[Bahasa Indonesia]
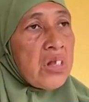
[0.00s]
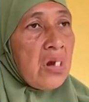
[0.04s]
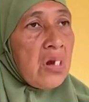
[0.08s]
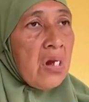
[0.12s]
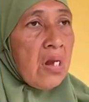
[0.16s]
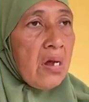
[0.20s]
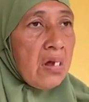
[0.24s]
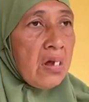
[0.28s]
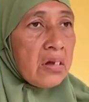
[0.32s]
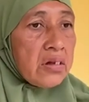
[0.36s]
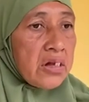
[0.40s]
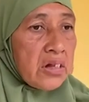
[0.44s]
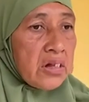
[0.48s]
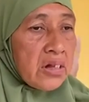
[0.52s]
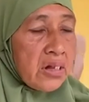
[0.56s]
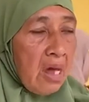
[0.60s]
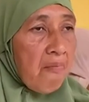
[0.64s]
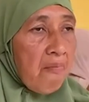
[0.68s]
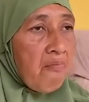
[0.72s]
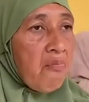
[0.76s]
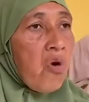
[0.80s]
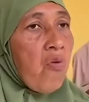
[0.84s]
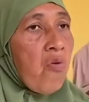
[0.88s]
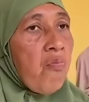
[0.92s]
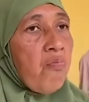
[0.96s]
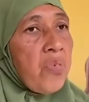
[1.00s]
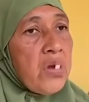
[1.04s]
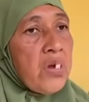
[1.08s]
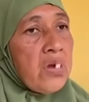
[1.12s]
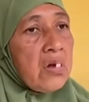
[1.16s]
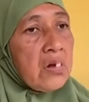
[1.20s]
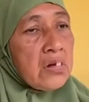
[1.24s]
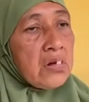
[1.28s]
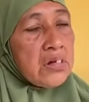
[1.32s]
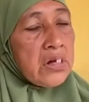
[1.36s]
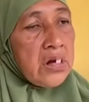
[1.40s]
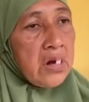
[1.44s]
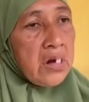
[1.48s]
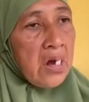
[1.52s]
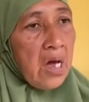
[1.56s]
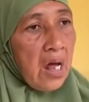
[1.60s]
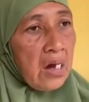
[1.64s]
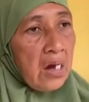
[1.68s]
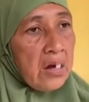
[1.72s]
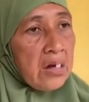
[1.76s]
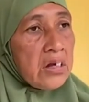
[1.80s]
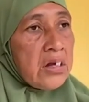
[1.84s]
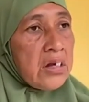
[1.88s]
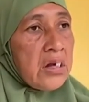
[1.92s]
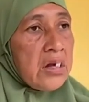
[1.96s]
kami tetap mau
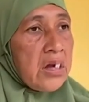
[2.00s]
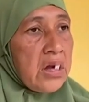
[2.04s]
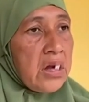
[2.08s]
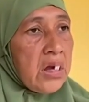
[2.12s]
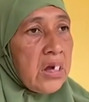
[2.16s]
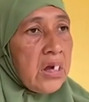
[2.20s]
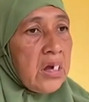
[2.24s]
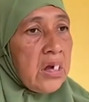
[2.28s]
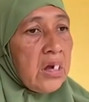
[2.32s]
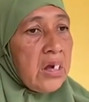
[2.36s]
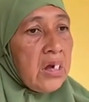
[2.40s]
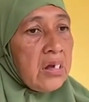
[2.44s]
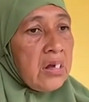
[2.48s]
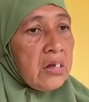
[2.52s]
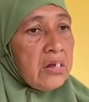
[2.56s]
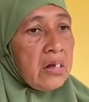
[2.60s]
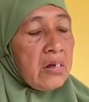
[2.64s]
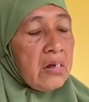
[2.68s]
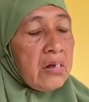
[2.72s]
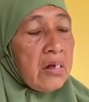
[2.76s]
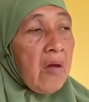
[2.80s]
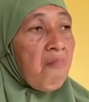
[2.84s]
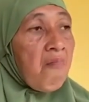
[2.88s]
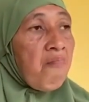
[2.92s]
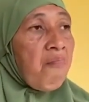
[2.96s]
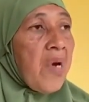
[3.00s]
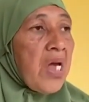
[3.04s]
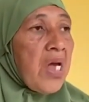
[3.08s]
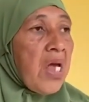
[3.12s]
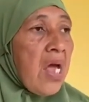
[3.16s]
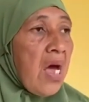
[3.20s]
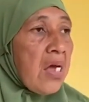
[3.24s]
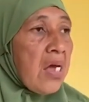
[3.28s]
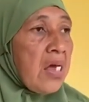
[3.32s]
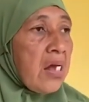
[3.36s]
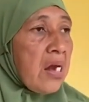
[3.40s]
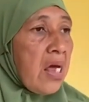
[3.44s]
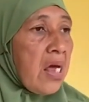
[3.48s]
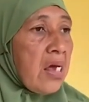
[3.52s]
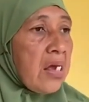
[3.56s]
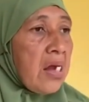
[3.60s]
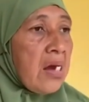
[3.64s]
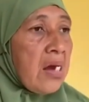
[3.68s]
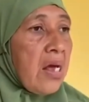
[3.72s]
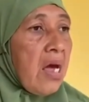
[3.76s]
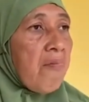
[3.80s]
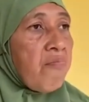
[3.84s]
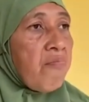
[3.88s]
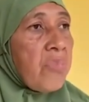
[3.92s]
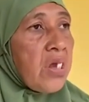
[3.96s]
tinggal di sini sampai akhir
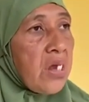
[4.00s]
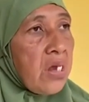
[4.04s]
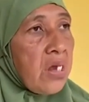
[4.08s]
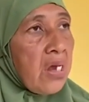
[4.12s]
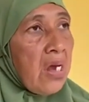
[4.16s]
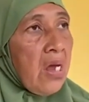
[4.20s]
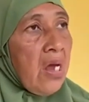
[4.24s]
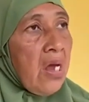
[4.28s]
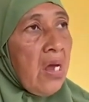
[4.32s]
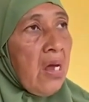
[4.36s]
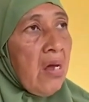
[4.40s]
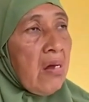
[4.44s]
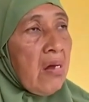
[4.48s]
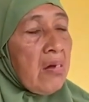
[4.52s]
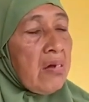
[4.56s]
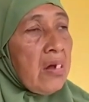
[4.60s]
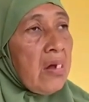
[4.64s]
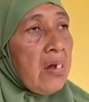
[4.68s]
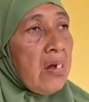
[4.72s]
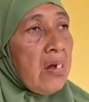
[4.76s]
hayat kami.